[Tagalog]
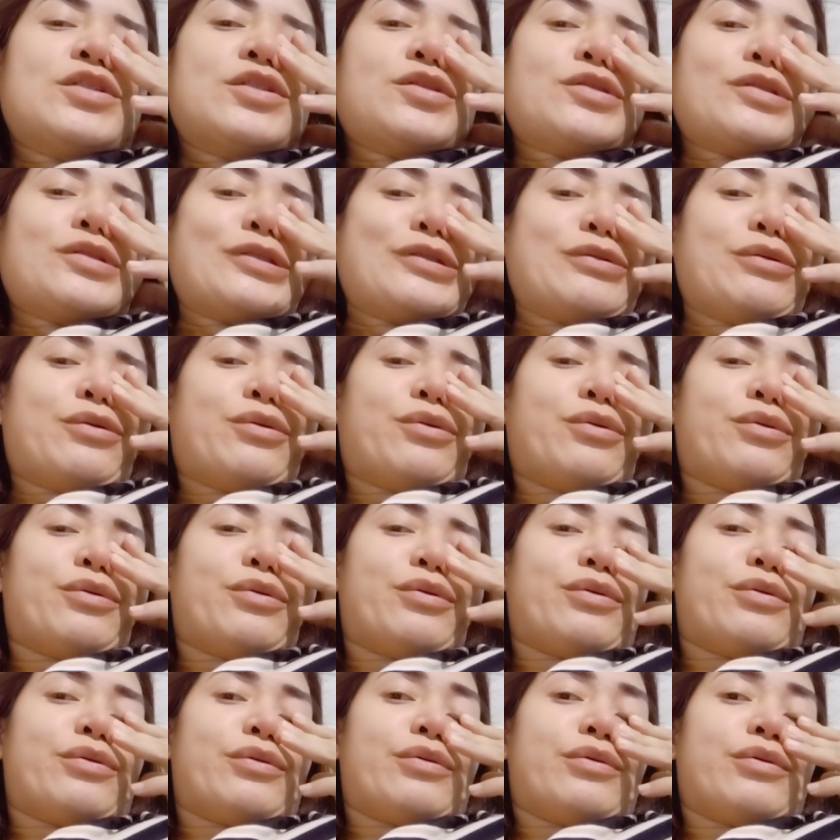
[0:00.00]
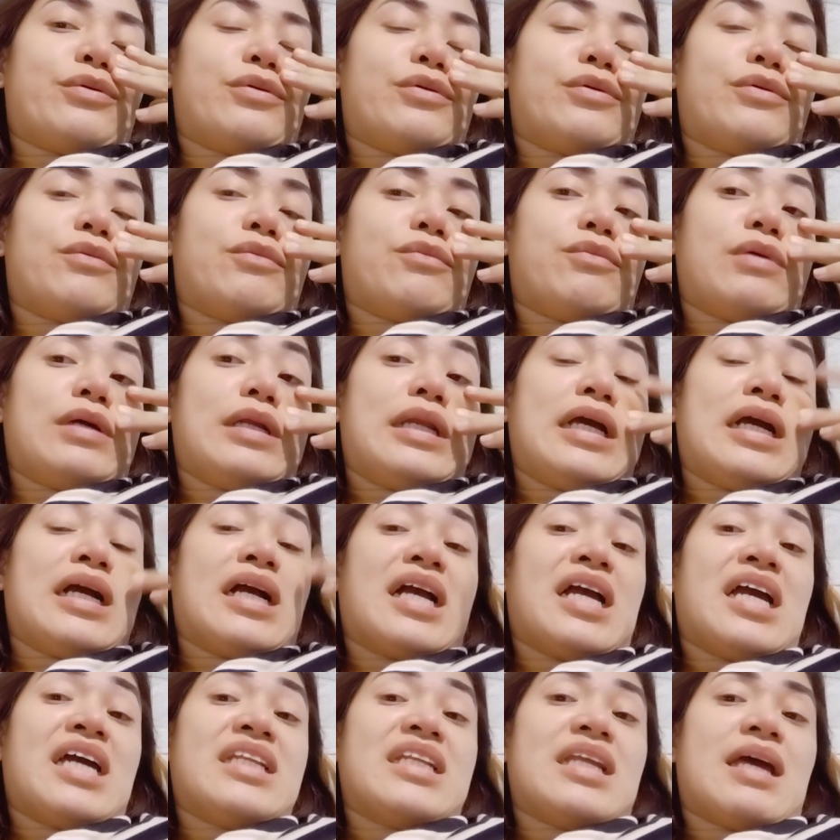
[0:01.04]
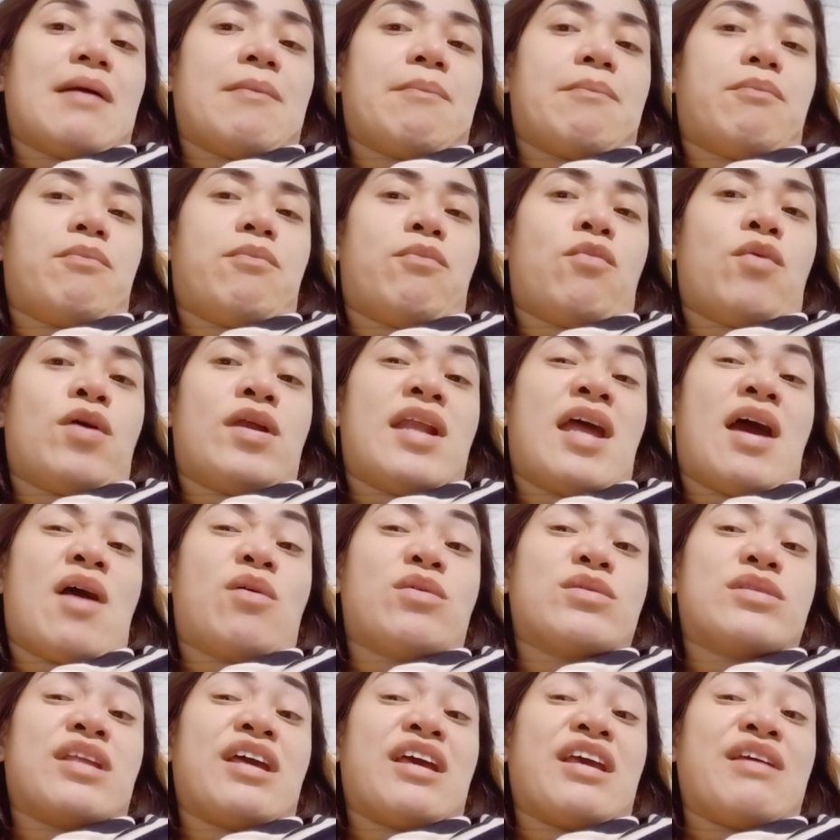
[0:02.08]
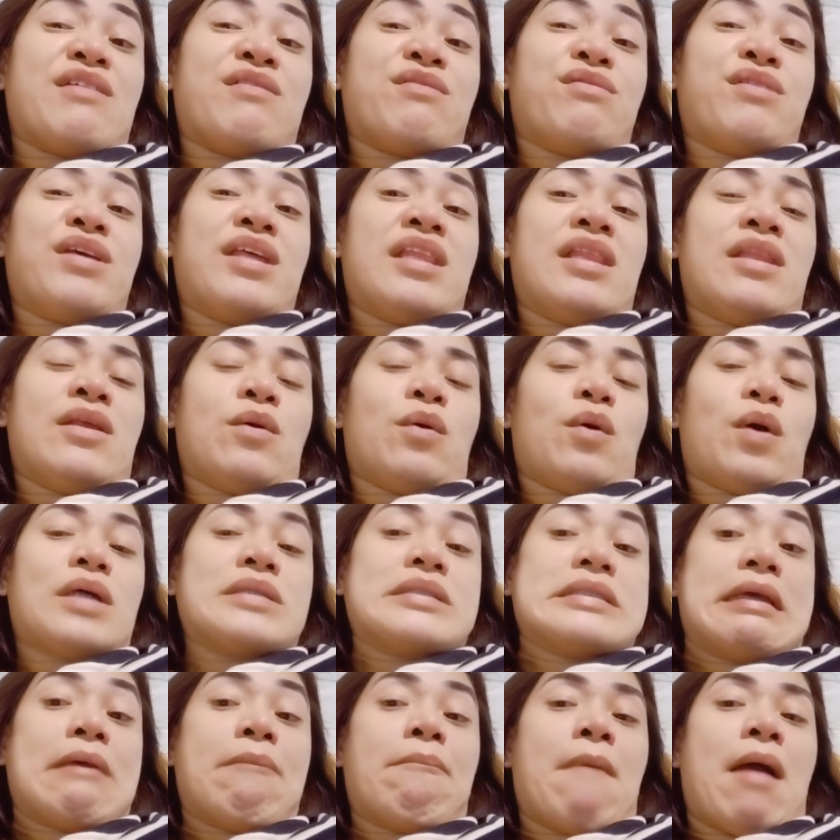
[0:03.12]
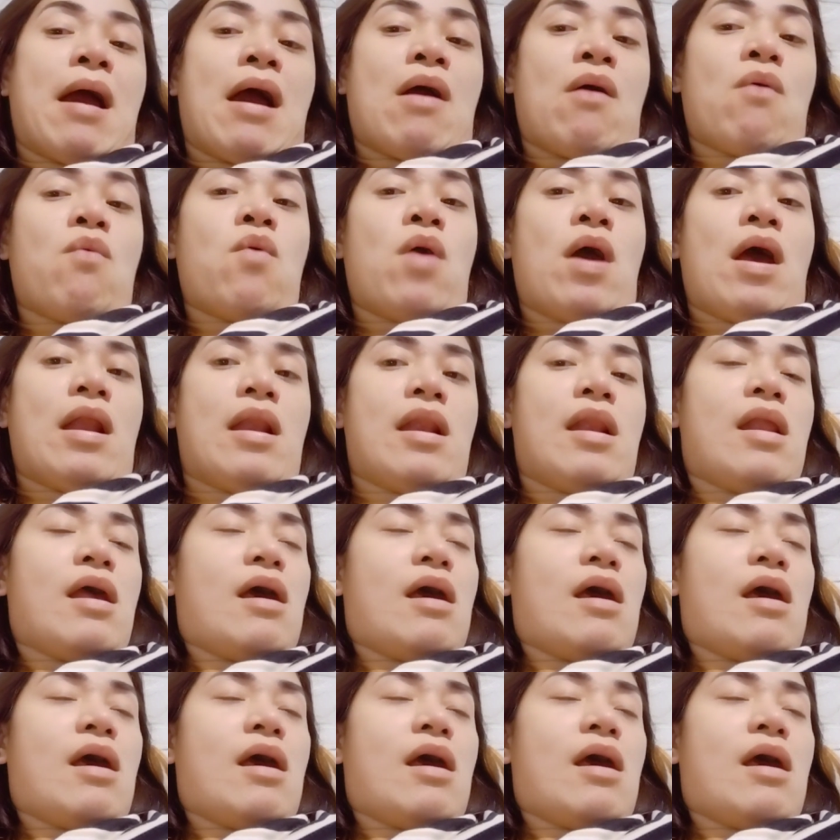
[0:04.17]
So, walang ganap. Wala akong na i-video kasi bawal.